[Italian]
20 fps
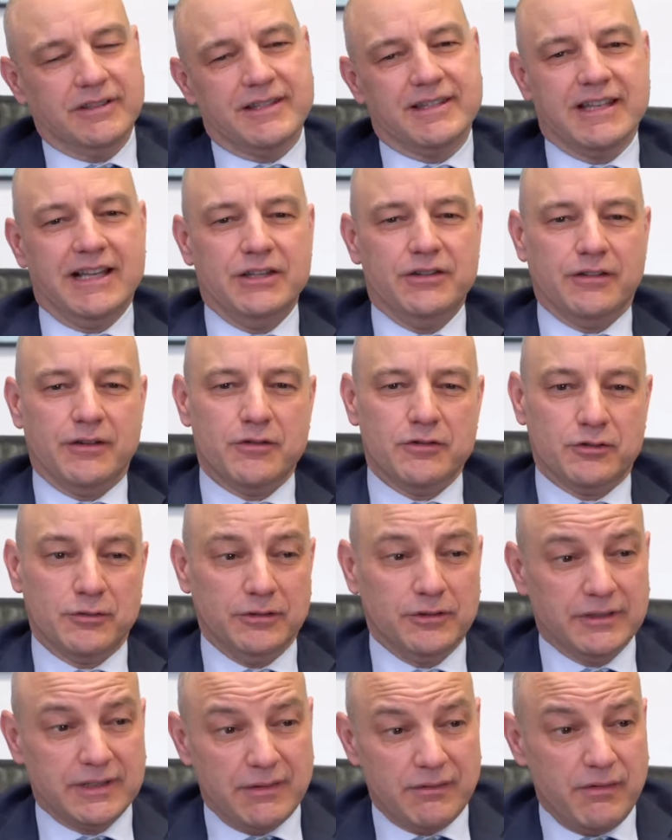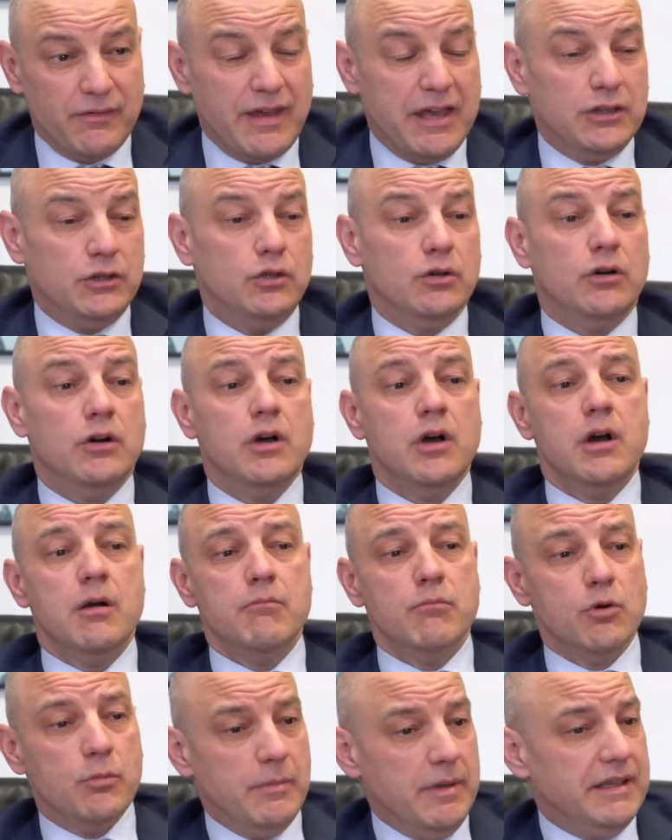Ansaldo che in questo momento sta vivendo
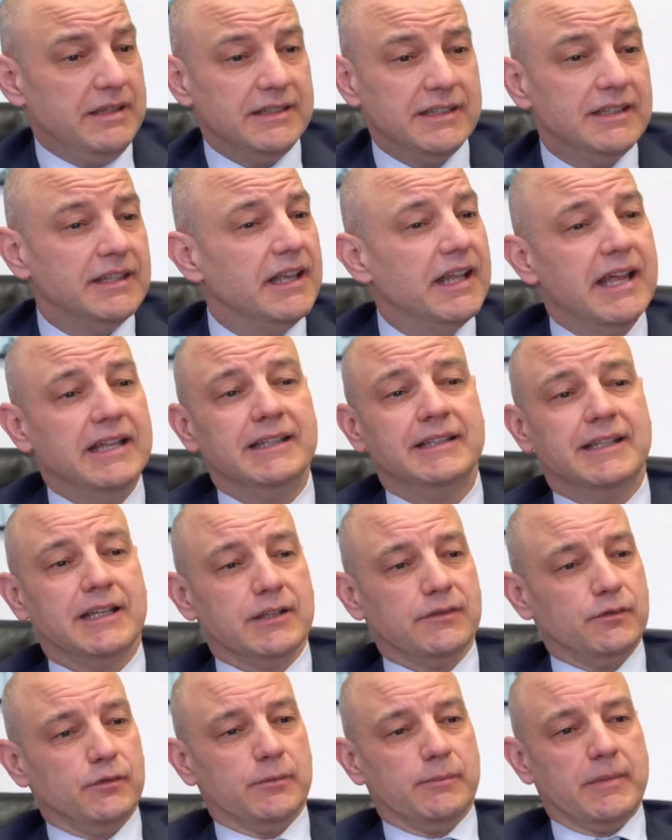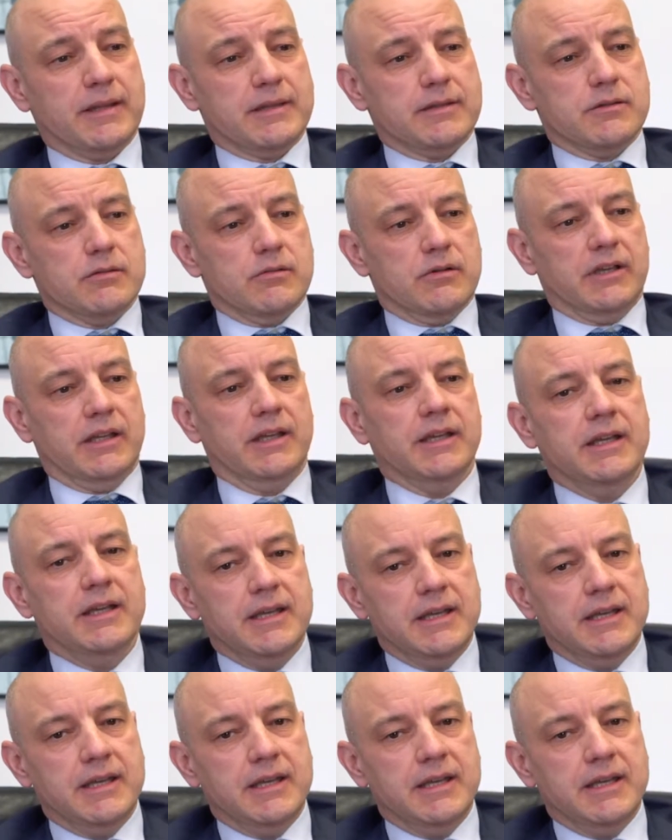momenti di grande trasformazione,